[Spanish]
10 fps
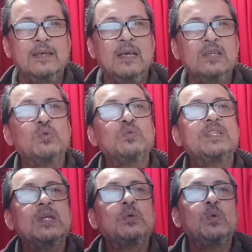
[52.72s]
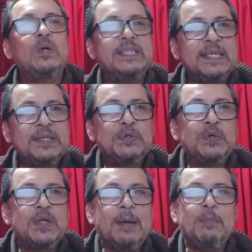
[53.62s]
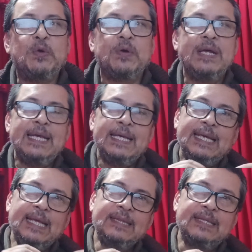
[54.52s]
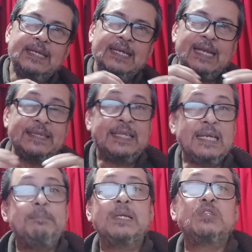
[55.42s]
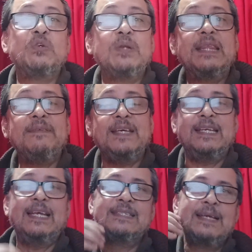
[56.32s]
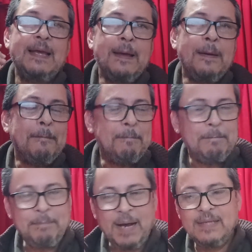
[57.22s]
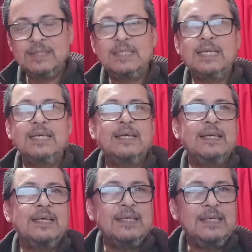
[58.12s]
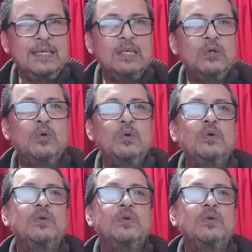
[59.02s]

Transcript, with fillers: Es un círculo eterno de amor entre las tres personas divinas, Padre, Hijo